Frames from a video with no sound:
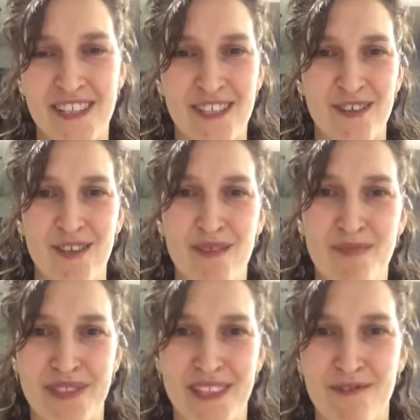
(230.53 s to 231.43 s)
которые
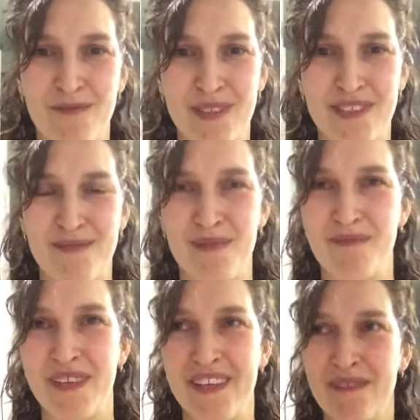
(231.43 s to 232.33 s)
описать, в принципе,
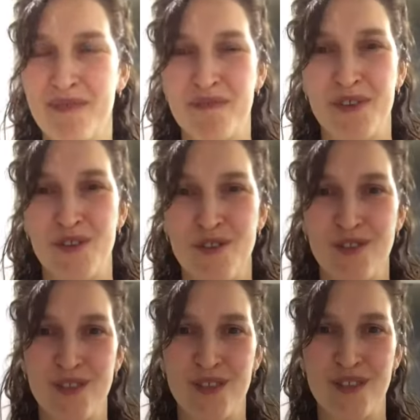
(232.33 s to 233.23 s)
мне, например, очень
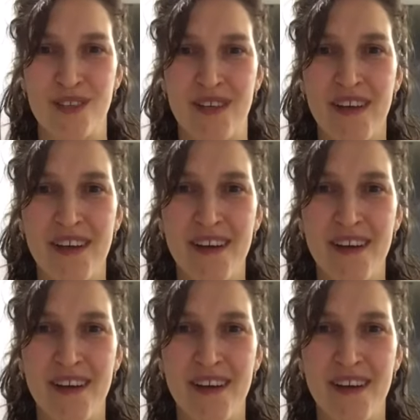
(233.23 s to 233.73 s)
сложно.